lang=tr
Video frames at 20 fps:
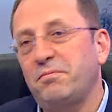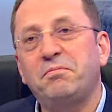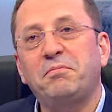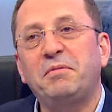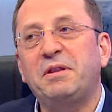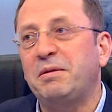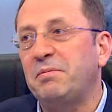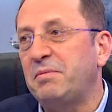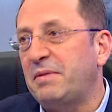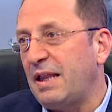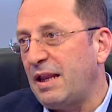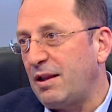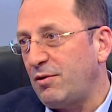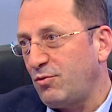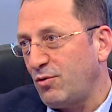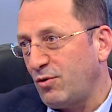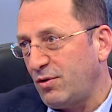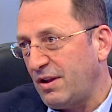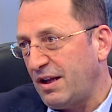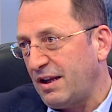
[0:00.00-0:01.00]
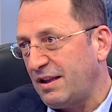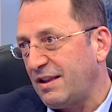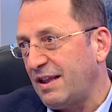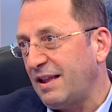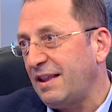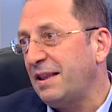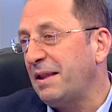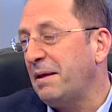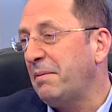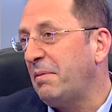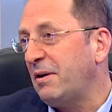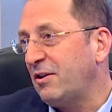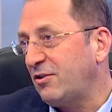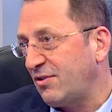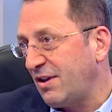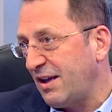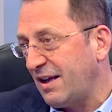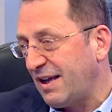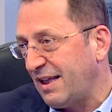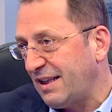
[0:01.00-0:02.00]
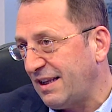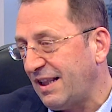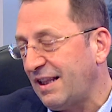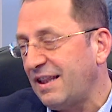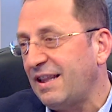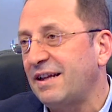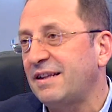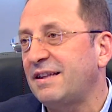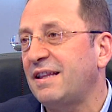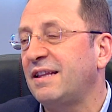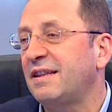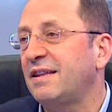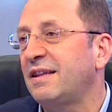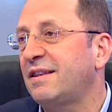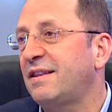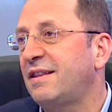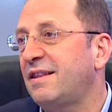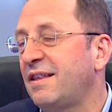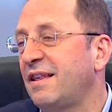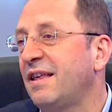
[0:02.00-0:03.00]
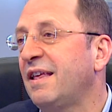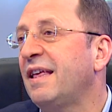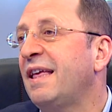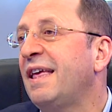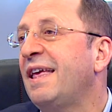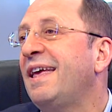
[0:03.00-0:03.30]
Bizim televizyonlardan da başka kanallardan da sizi